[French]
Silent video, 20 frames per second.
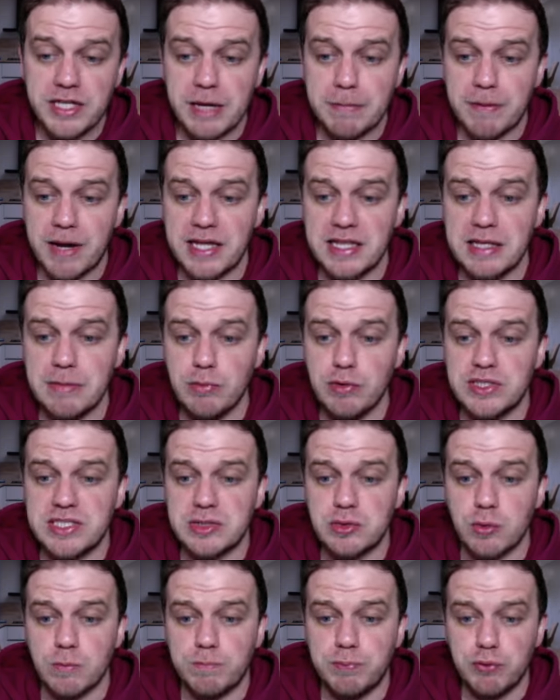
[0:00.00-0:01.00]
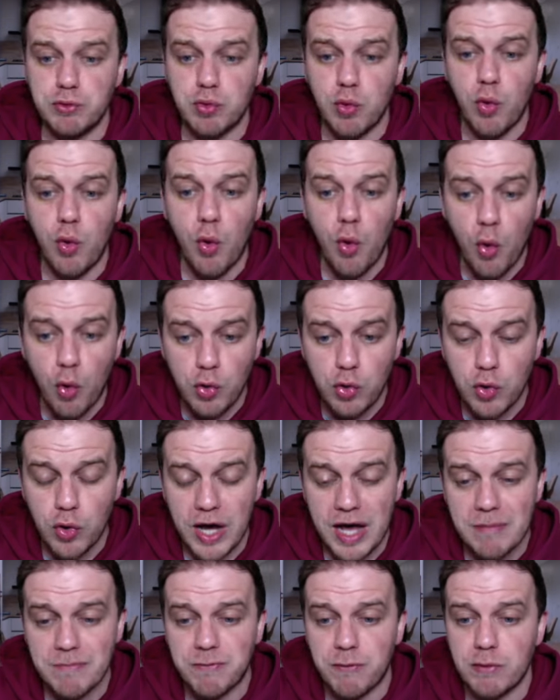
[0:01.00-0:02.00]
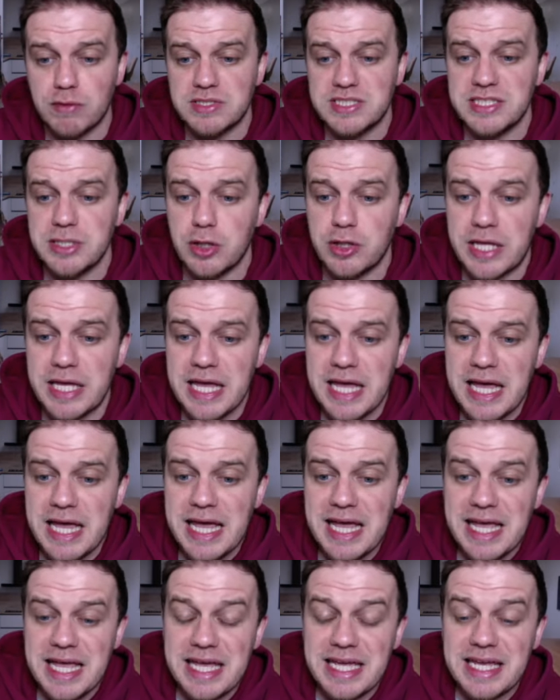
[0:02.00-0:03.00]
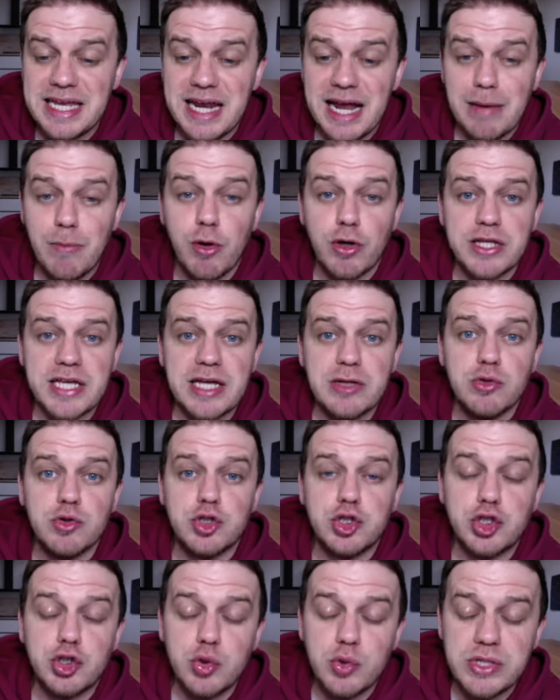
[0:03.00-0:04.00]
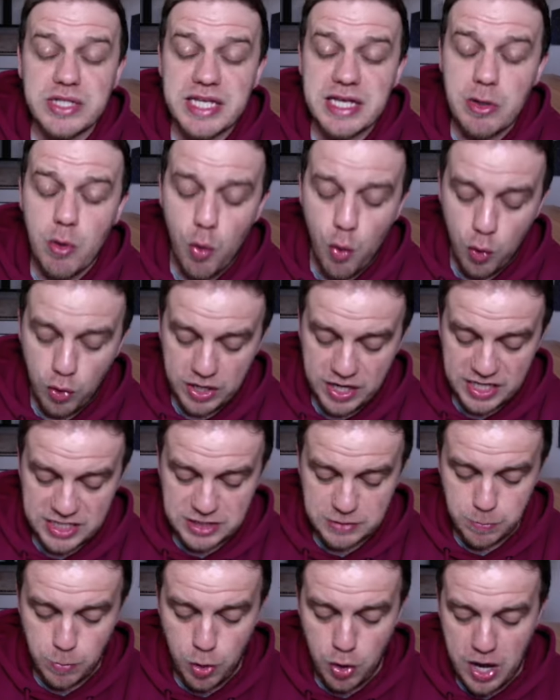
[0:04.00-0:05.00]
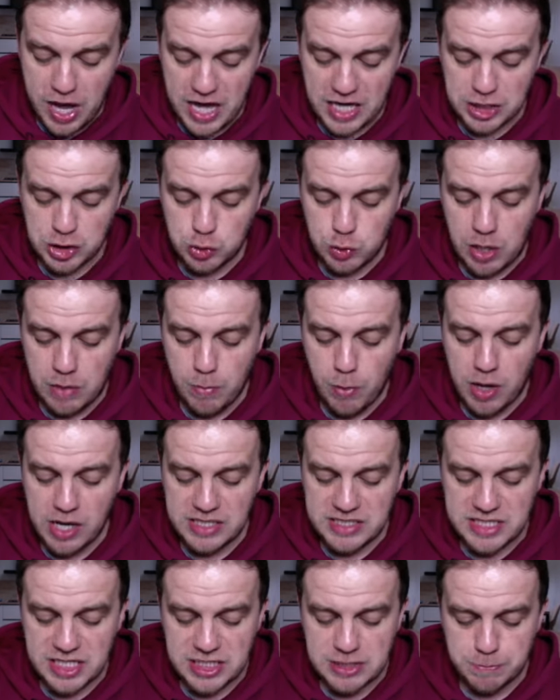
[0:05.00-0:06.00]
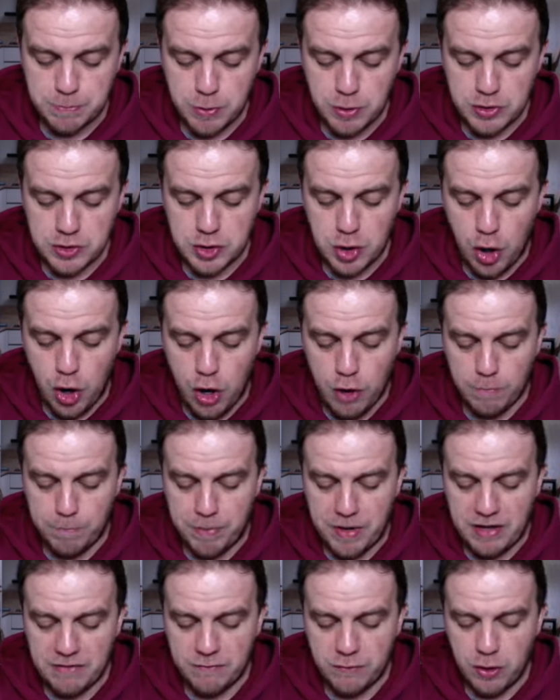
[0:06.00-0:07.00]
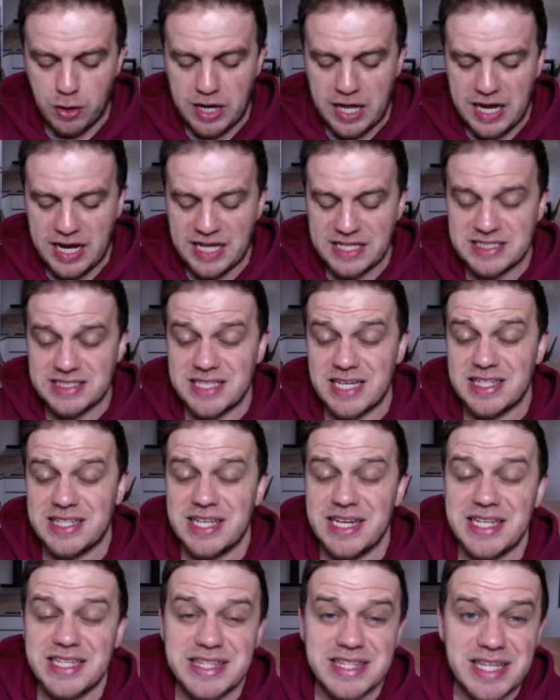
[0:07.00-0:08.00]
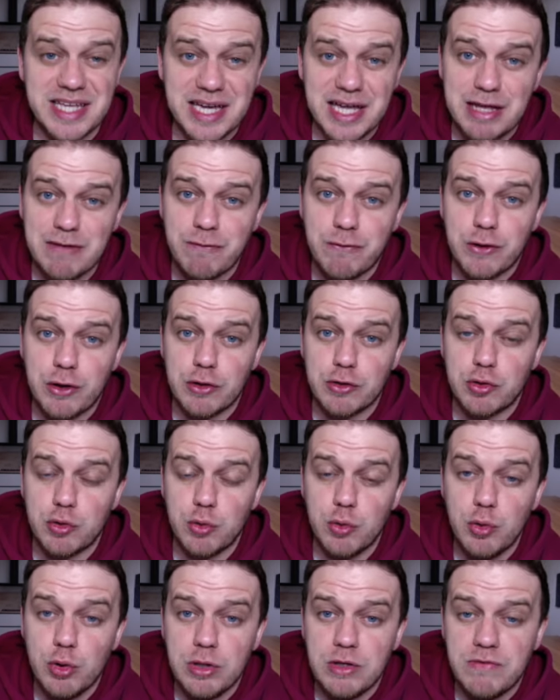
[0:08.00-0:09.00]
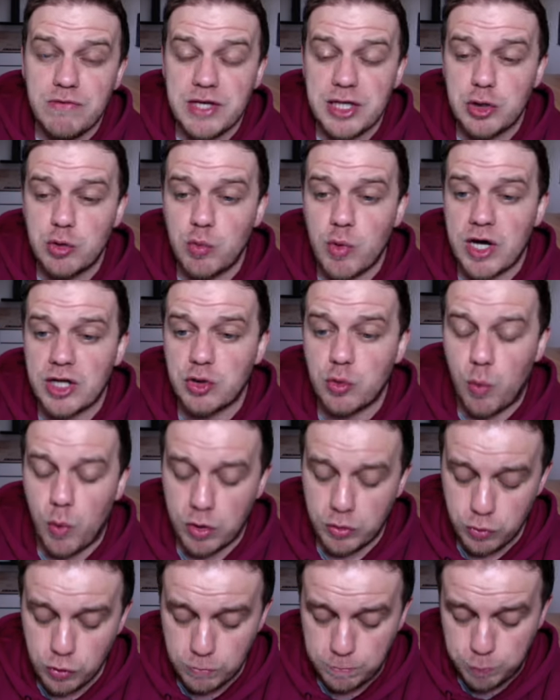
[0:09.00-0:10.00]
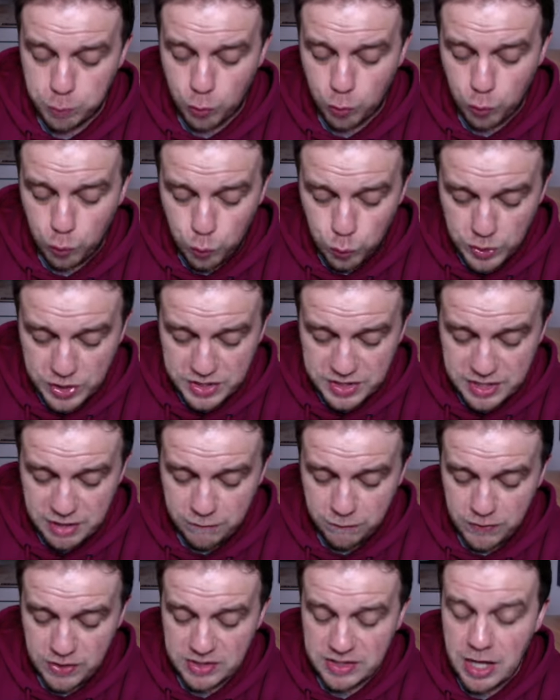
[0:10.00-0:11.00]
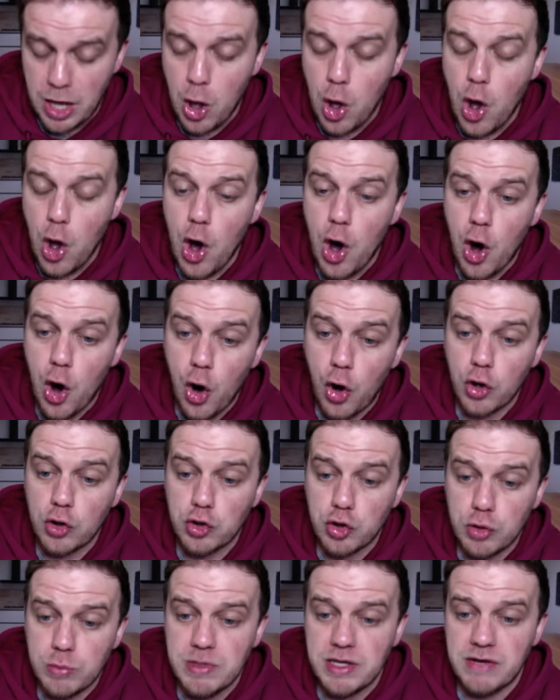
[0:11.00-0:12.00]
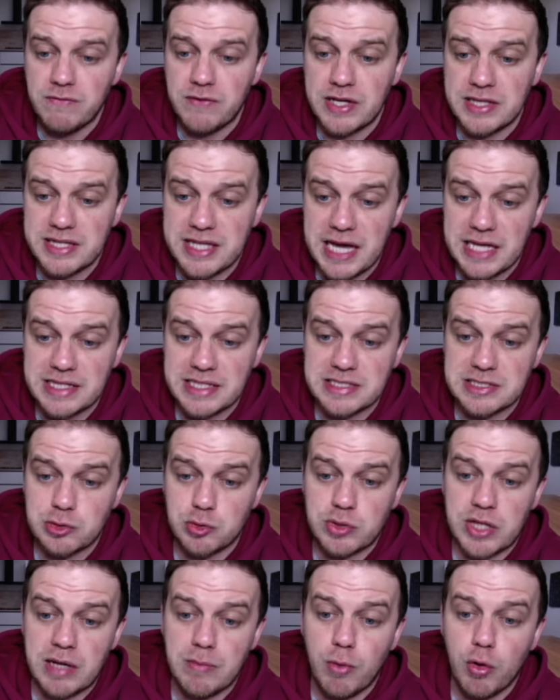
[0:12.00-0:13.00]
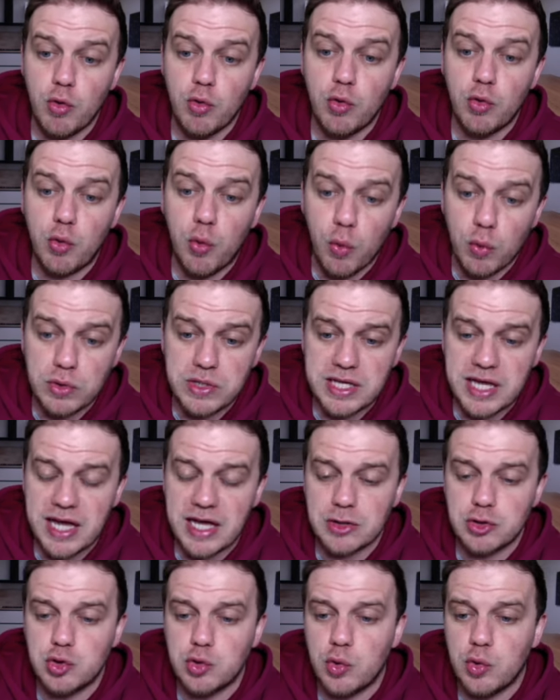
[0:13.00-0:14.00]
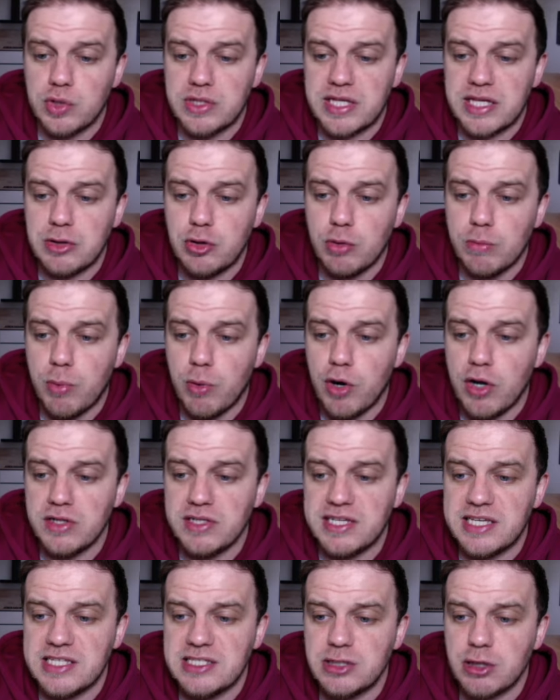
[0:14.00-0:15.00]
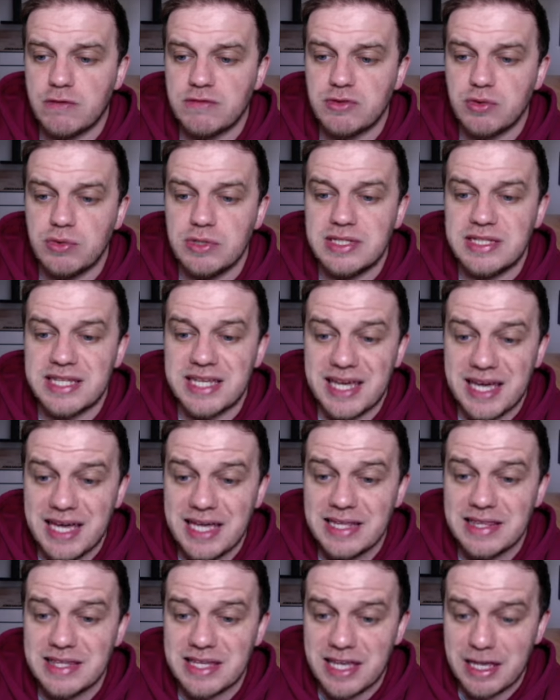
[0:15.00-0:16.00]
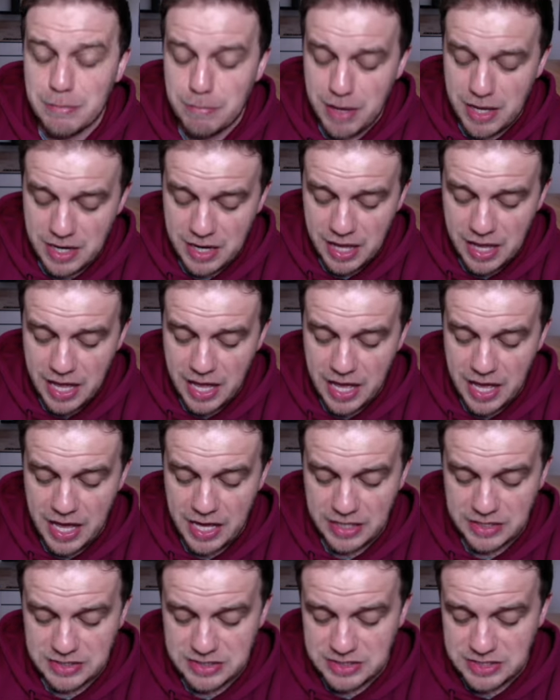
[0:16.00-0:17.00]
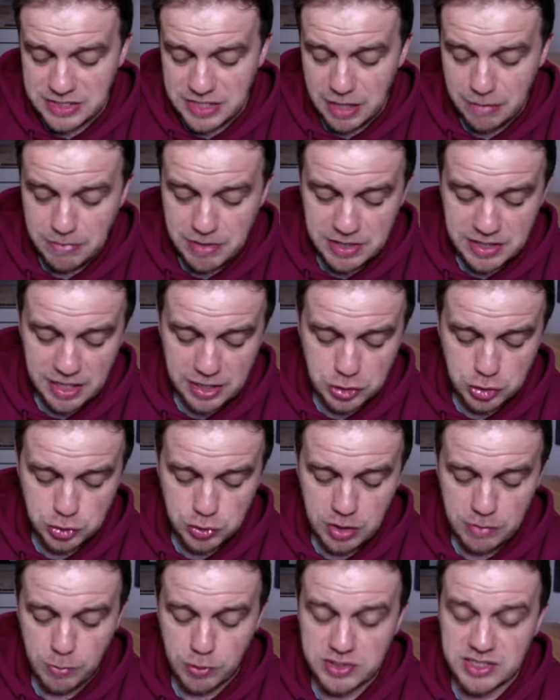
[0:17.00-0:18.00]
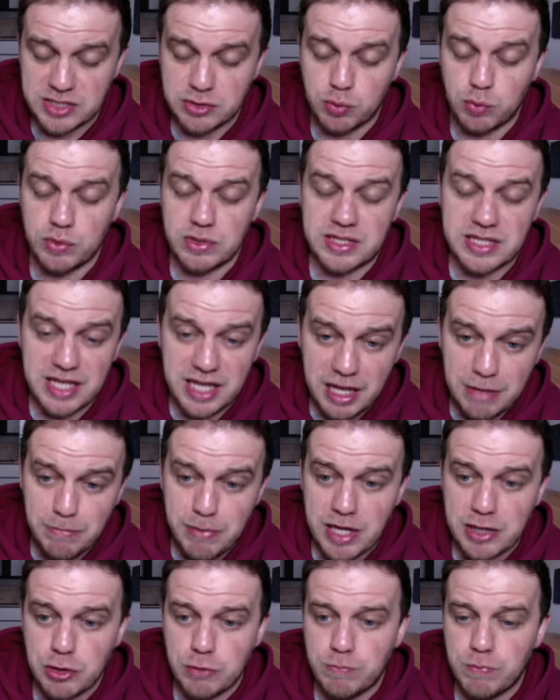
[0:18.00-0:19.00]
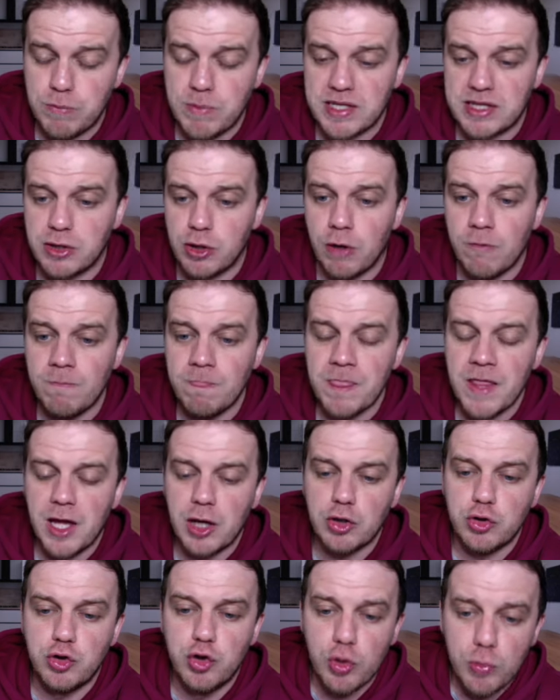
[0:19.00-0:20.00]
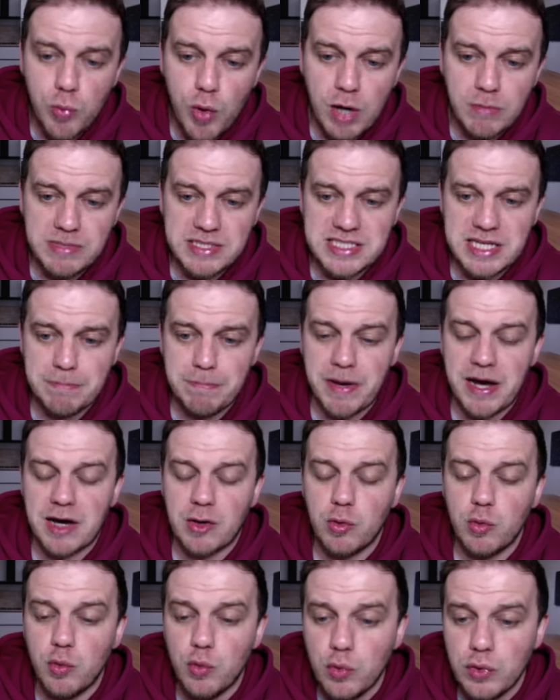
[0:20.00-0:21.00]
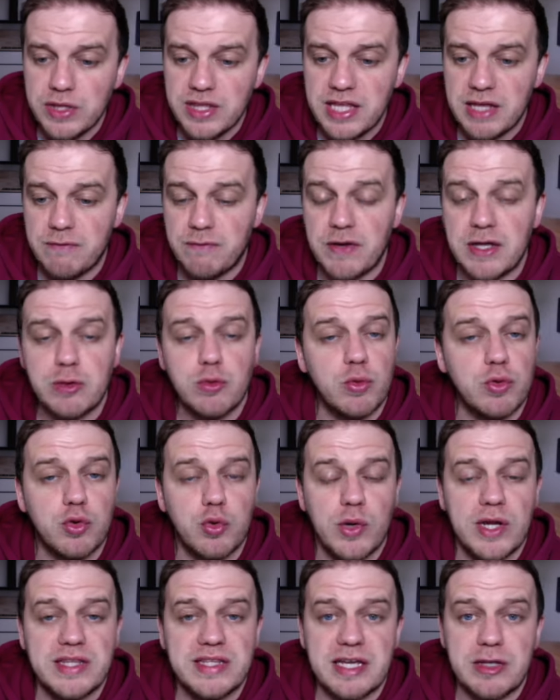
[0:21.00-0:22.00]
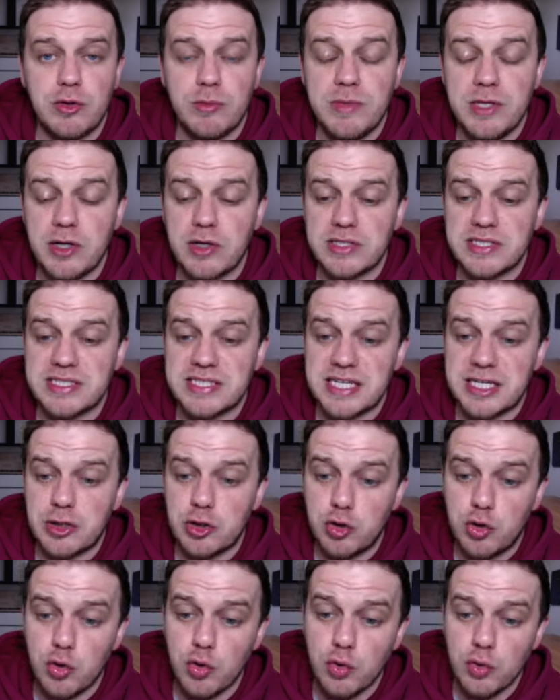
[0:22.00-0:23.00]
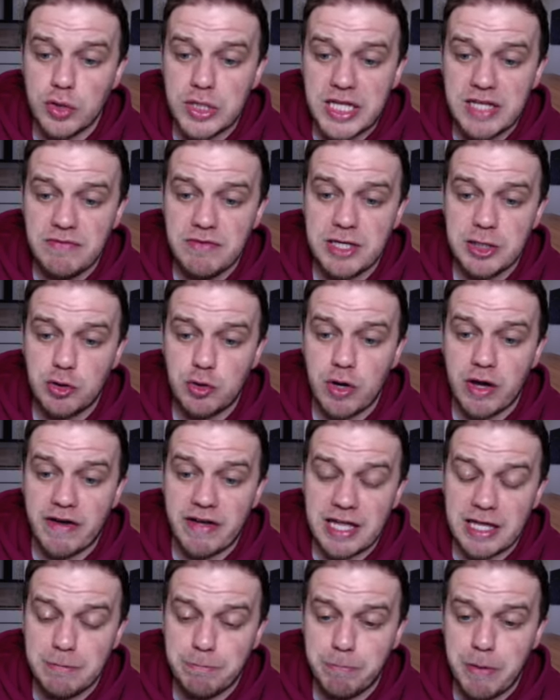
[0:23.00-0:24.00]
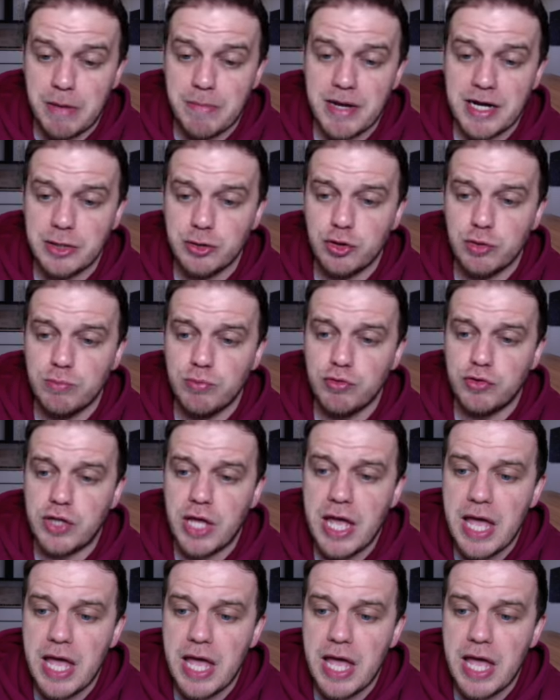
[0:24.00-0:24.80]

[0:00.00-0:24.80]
après un début de saison plutôt honorable. Frosinone est clairement en train de chuter au classement actuellement. Elles explosent en plein vol. La stat, elle est terrifiante. Une victoire, 3 nuls pour 8 défaites en 2024 et c'est totalement le contraire du côté de Bologne qui sort sur une très très belle euh, dynamique actuellement. Ça tourne très bien depuis maintenant deux mois, mis à part une défaite contre l'Inter de Milan. C'est que des victoires avec pas mal de buts